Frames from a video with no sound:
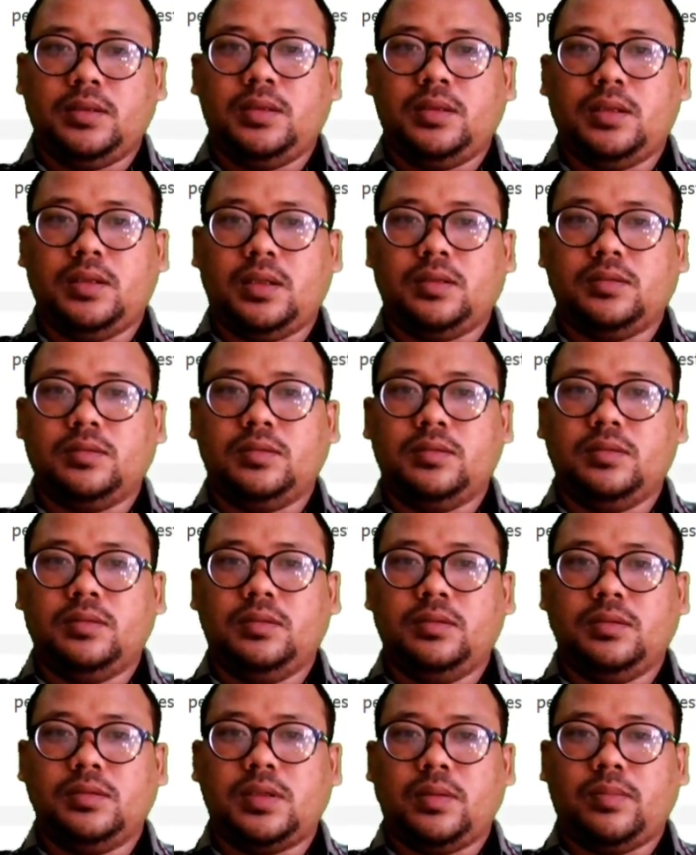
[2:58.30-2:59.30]
kita
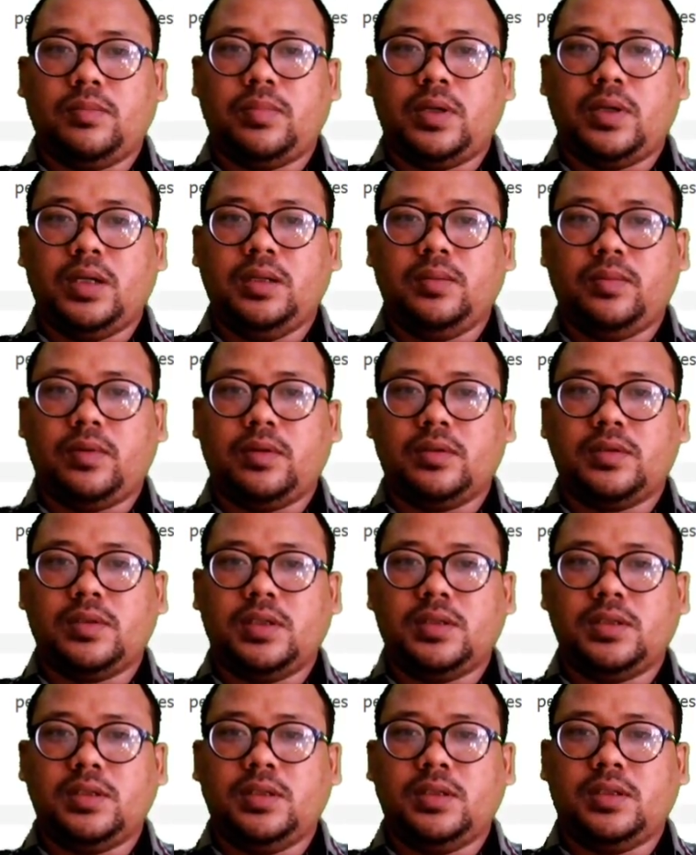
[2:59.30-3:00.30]
tunggu sampai
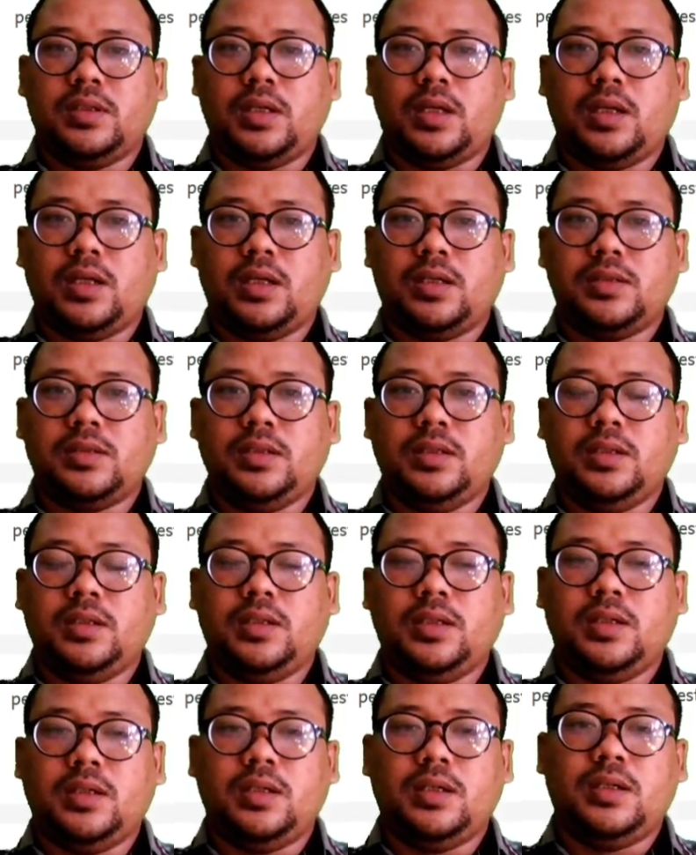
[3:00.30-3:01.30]
proses
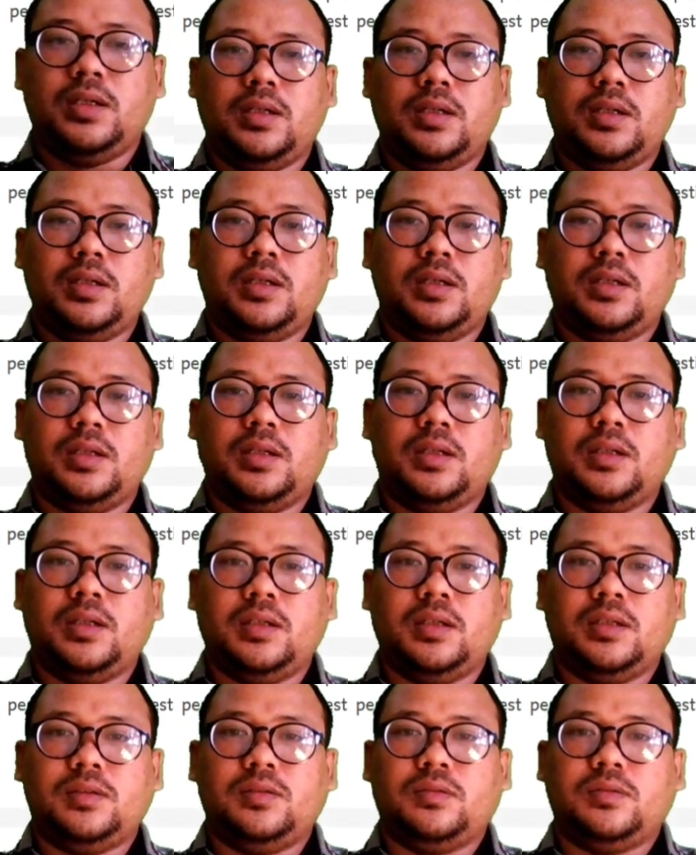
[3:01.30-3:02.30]
instalasinya uh,
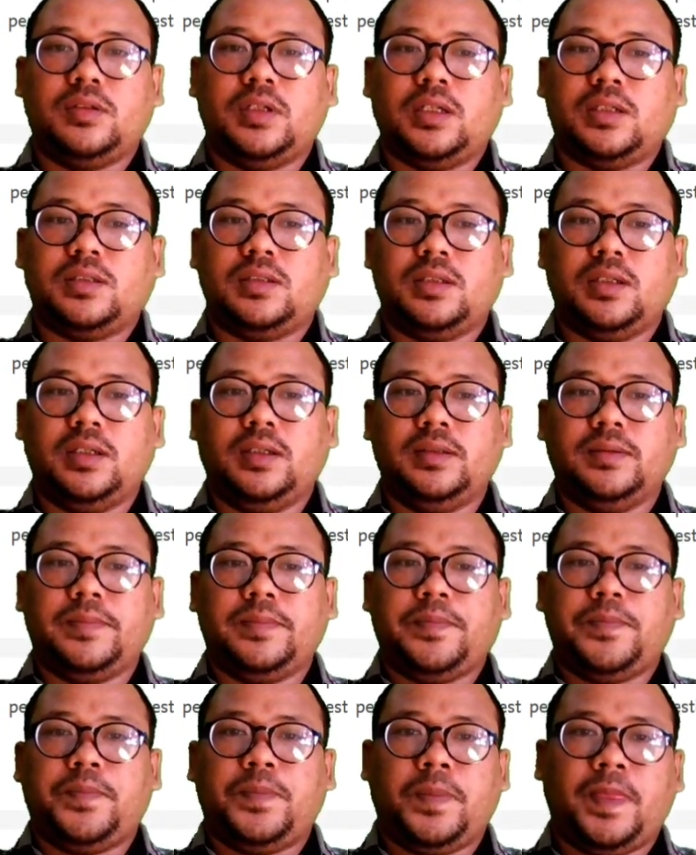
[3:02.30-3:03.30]
sukses ya
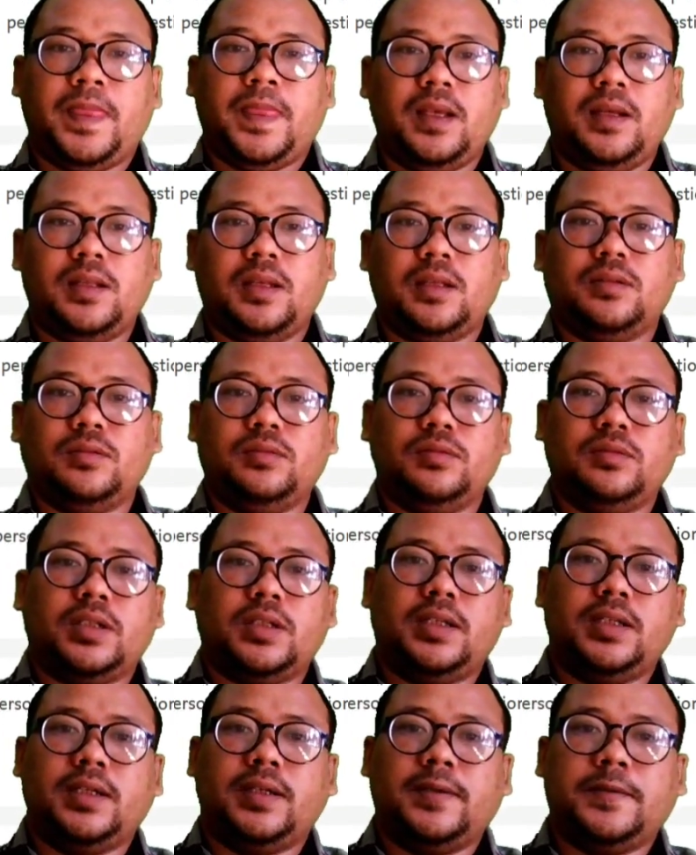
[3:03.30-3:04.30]
kita tunggu
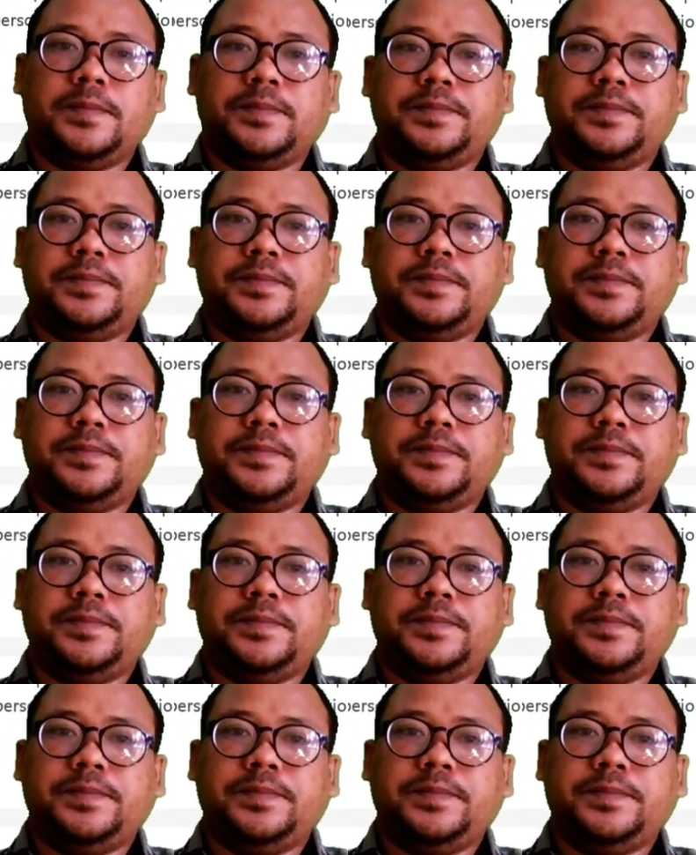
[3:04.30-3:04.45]
saja